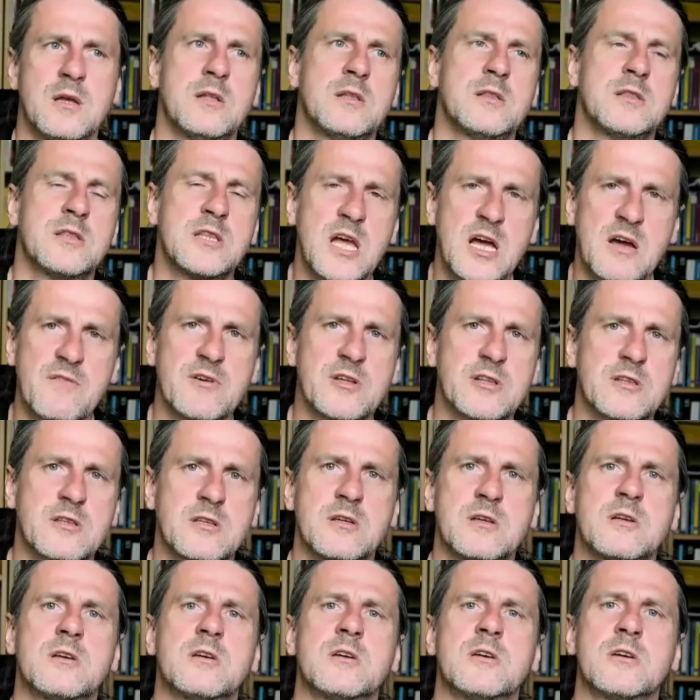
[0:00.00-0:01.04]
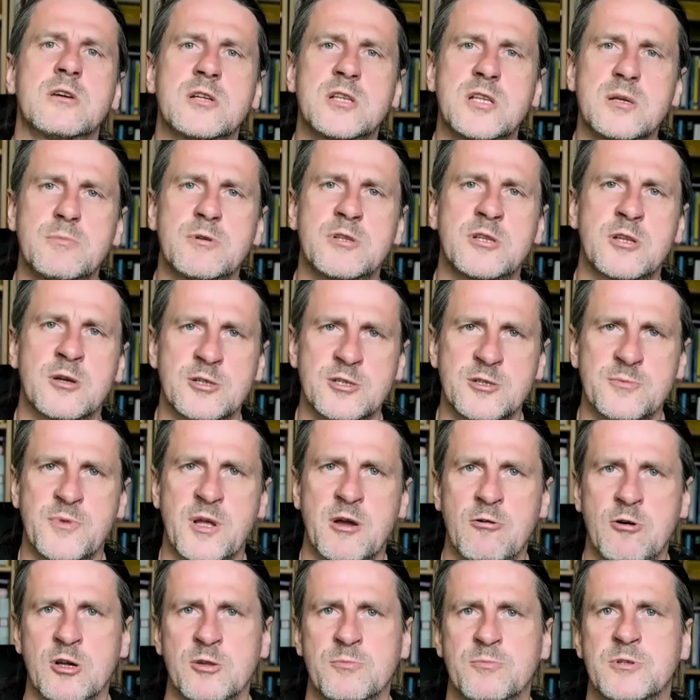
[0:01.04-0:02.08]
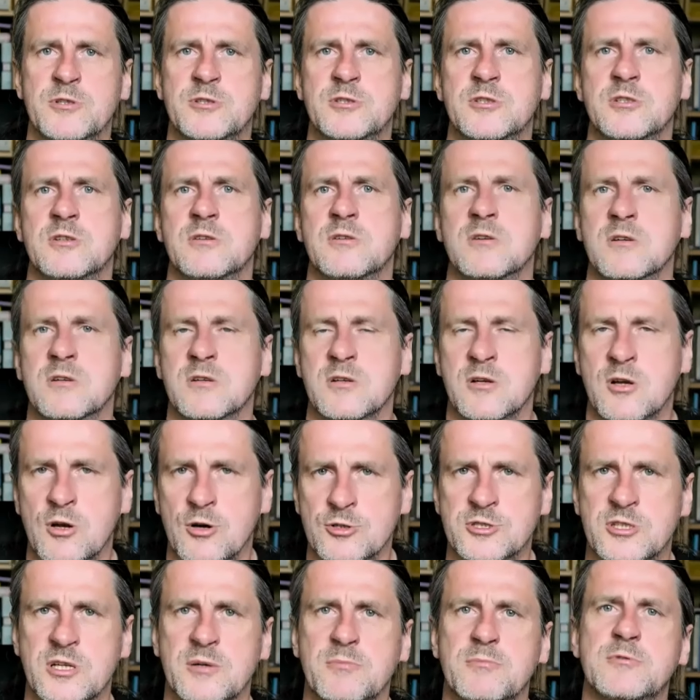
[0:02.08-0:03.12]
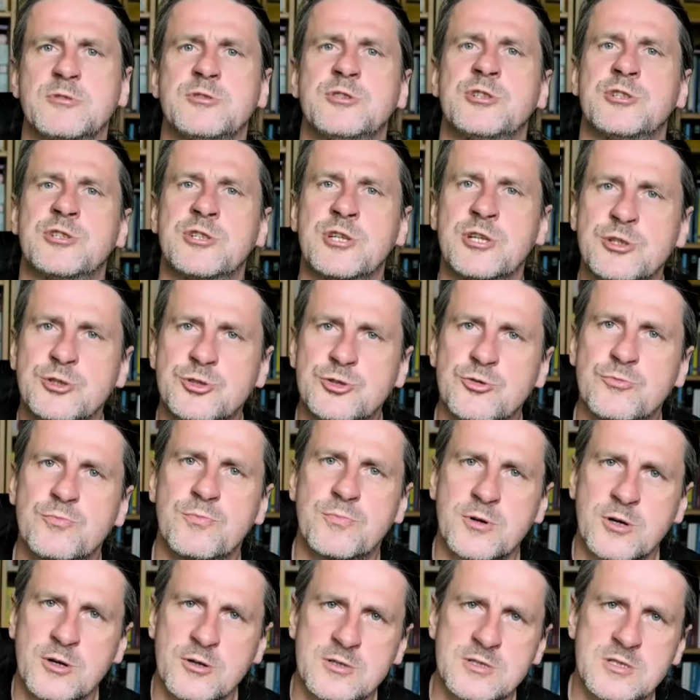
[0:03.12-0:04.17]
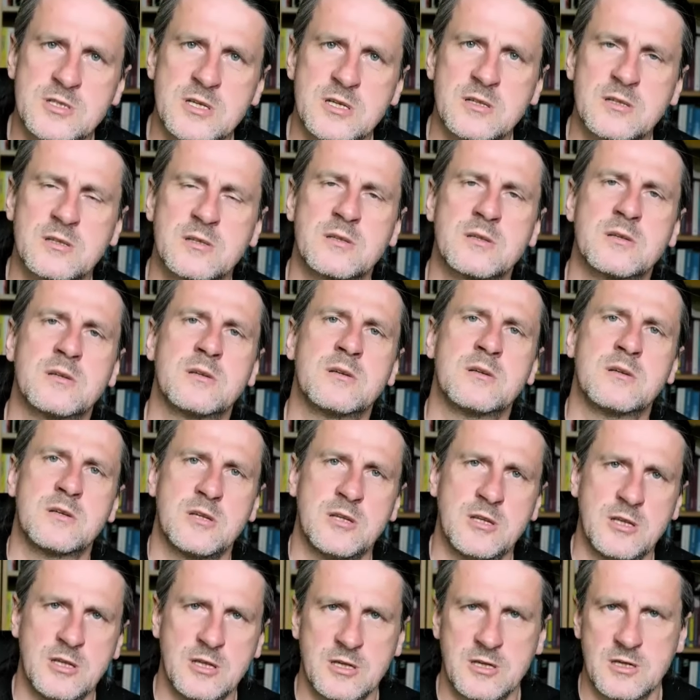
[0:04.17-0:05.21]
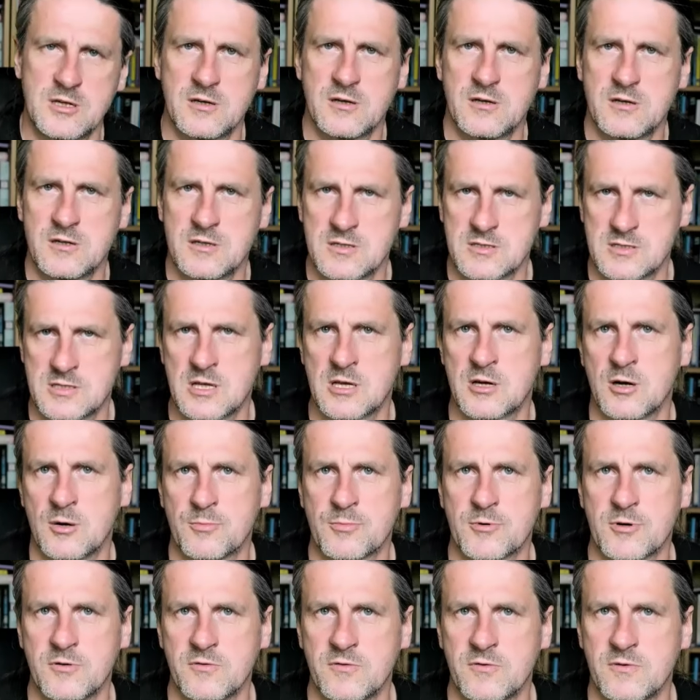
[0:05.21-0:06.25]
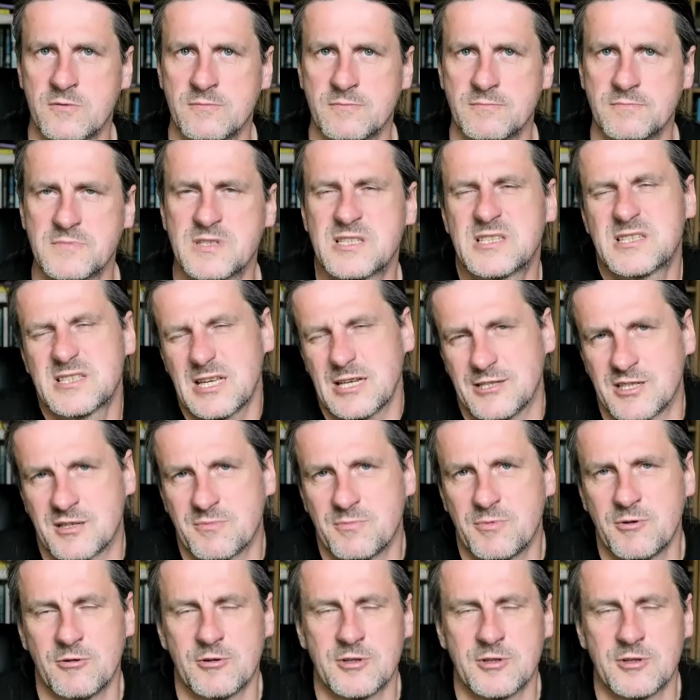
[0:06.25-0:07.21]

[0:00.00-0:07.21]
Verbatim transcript: nawet gdyby to się miało odbyć kosztem 10% ich zarobków. Stać ich było